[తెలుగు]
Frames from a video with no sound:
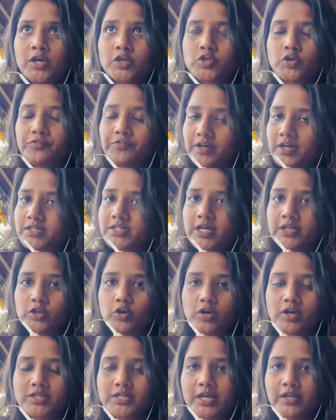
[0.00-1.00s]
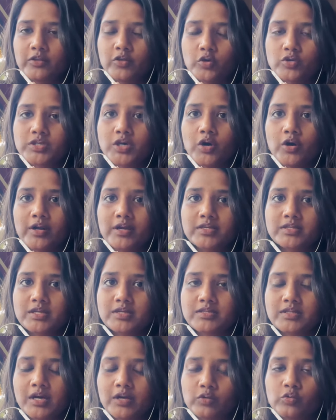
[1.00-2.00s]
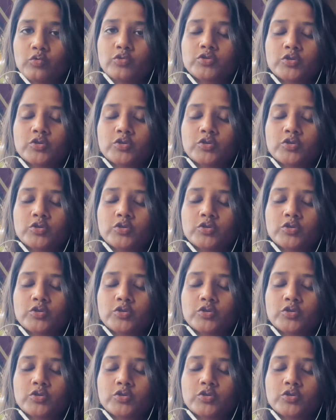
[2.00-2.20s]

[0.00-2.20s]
సో ఫస్ట్ అయితే ఒక సెట్ దోశ ఆర్డర్ చేశాను